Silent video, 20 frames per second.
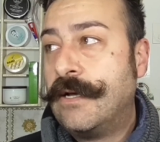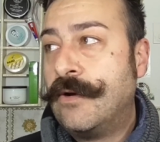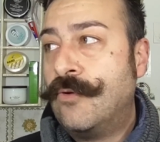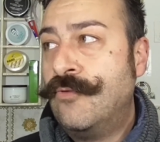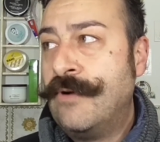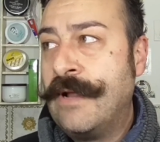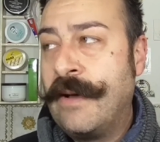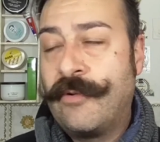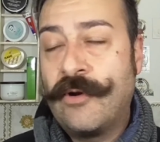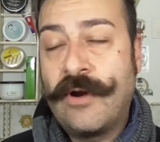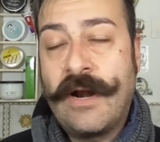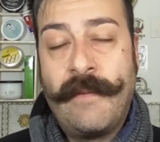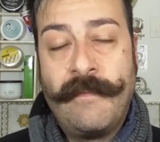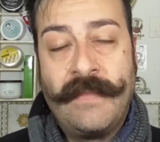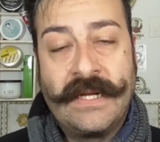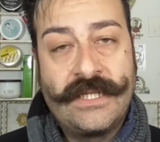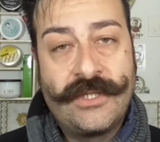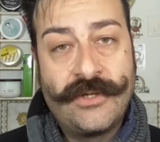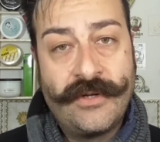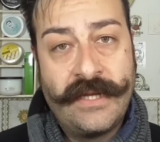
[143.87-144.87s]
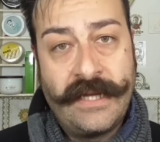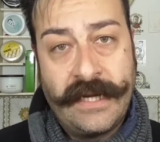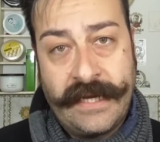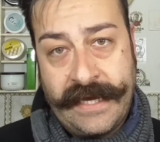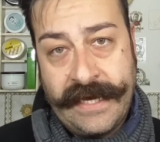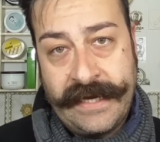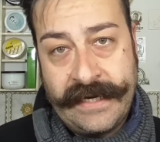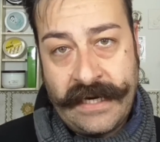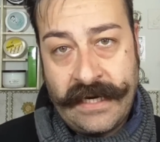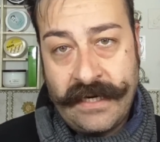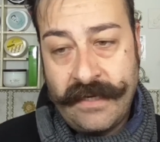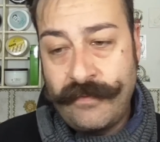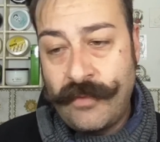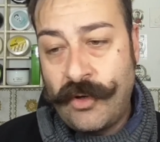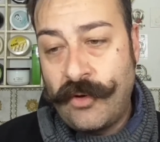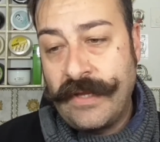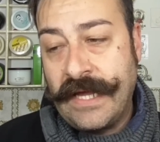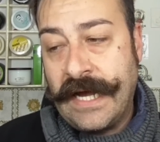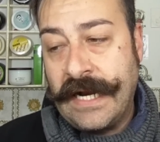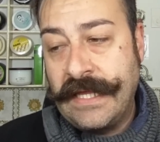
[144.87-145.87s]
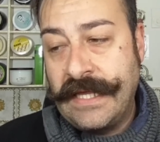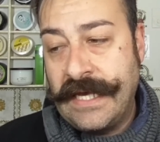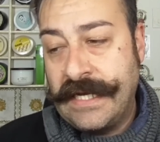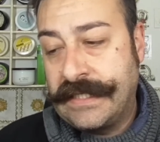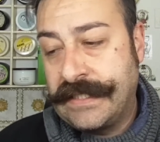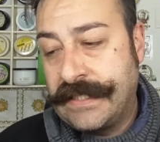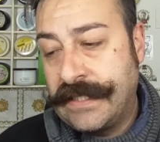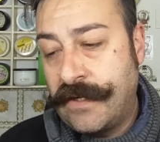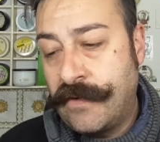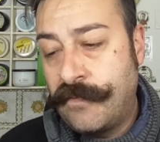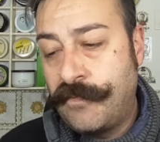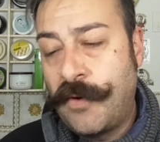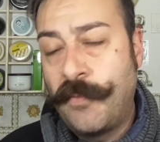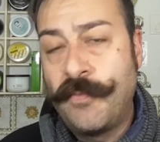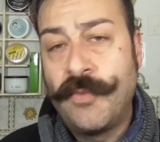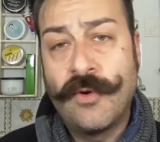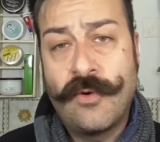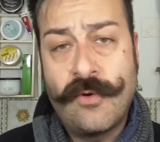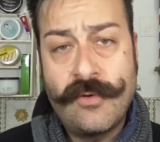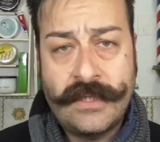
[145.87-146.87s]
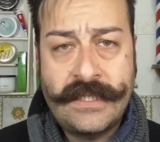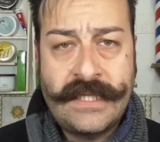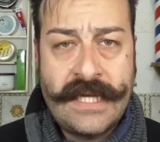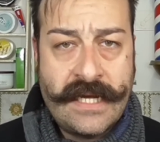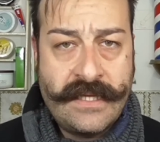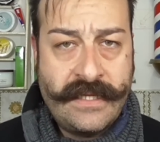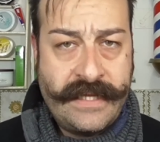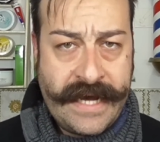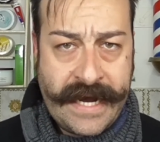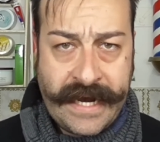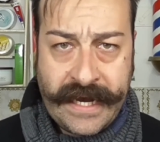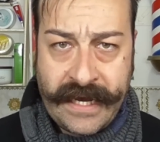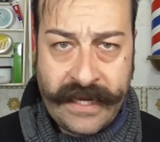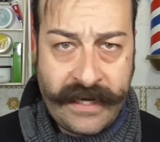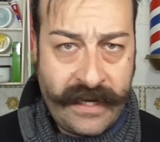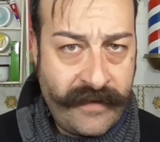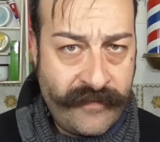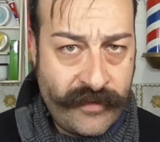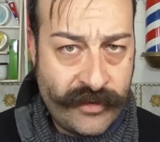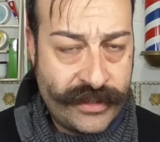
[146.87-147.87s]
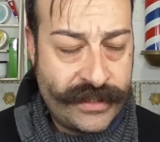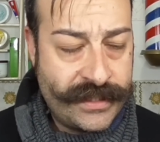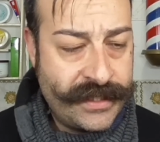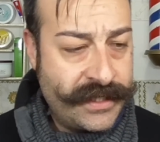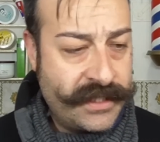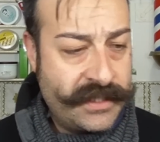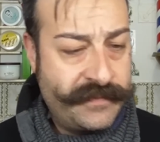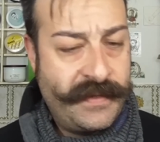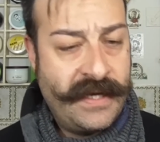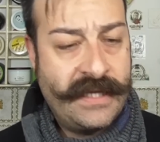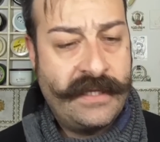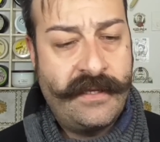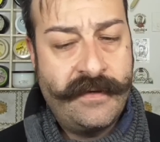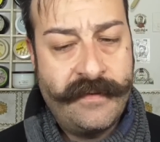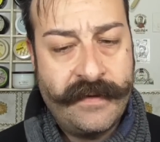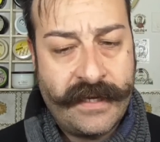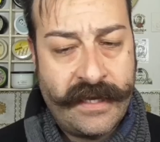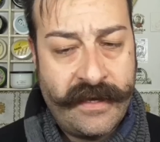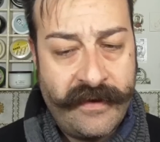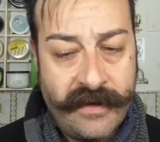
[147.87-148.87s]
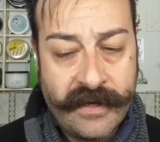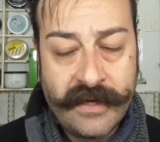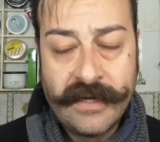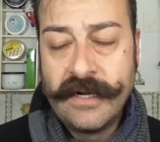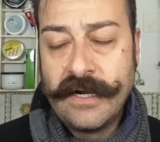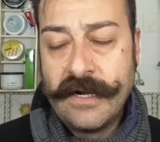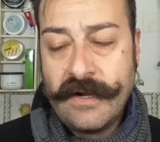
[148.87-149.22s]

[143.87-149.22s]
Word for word: una programmazione del canale in modo tale da essere un po' più costante anche nei vostri rispetti perché